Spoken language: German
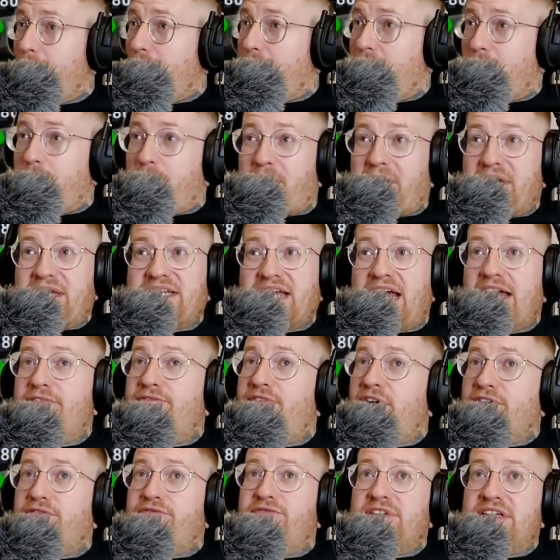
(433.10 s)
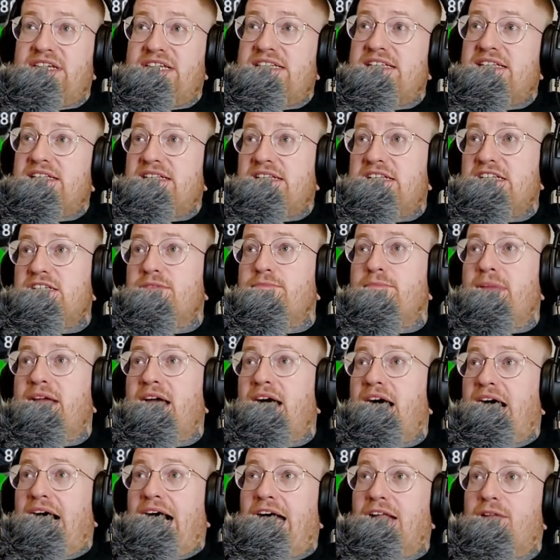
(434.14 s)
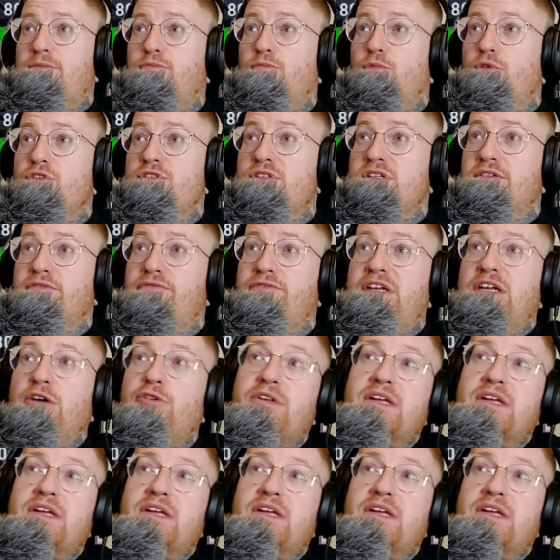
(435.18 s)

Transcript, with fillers: bringt einfach wesentlich mehr Atmosphäre.